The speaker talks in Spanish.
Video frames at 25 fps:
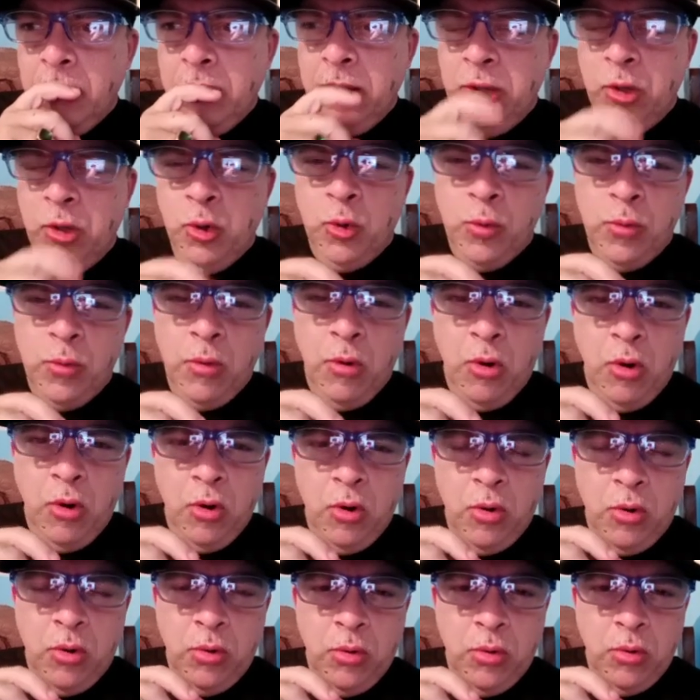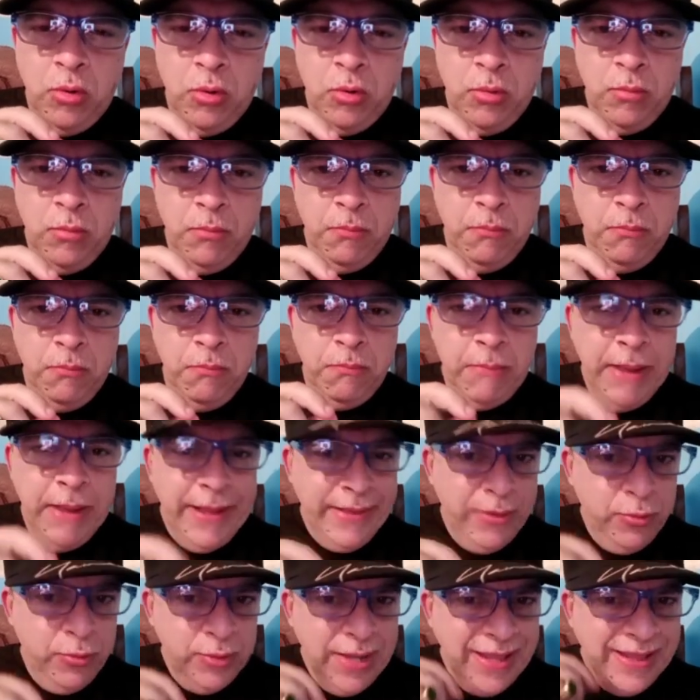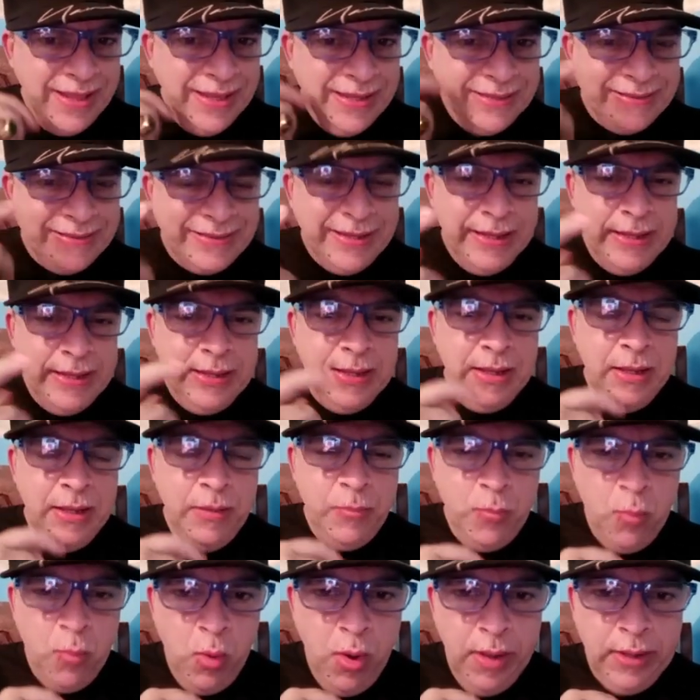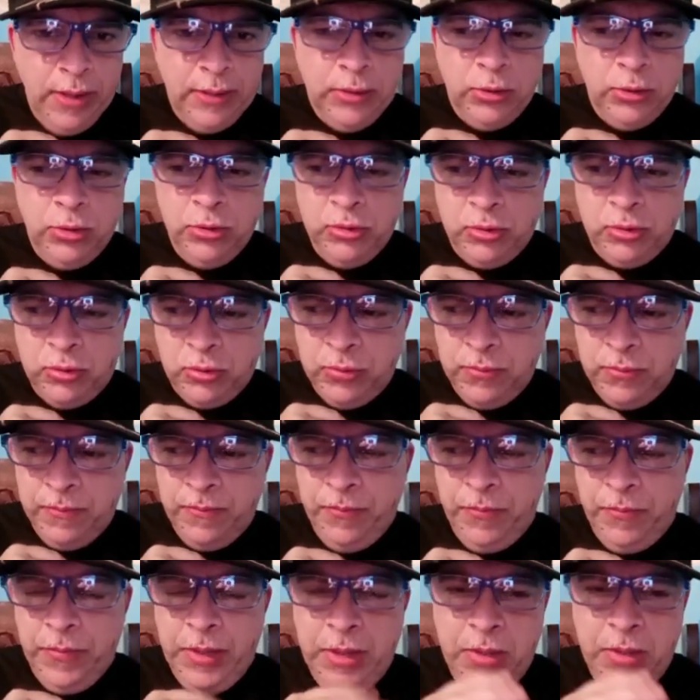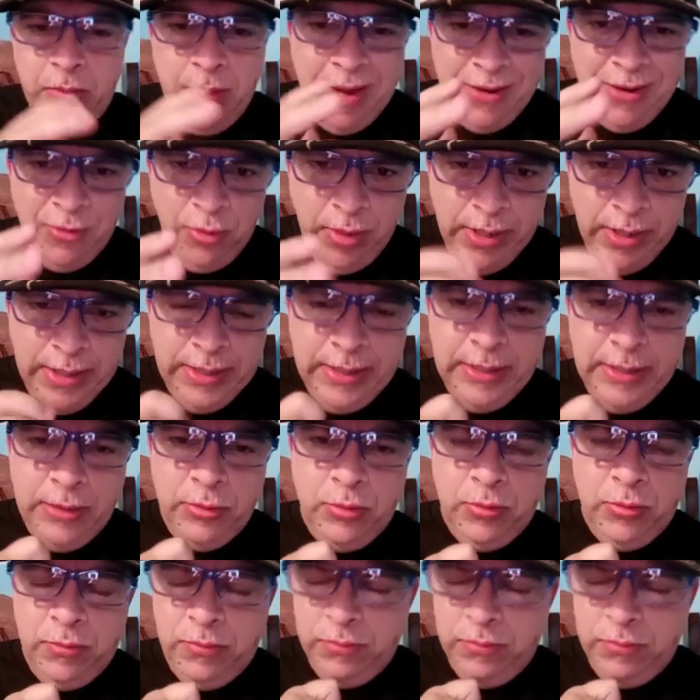Y hubo más de una decena de muertos y varios heridos.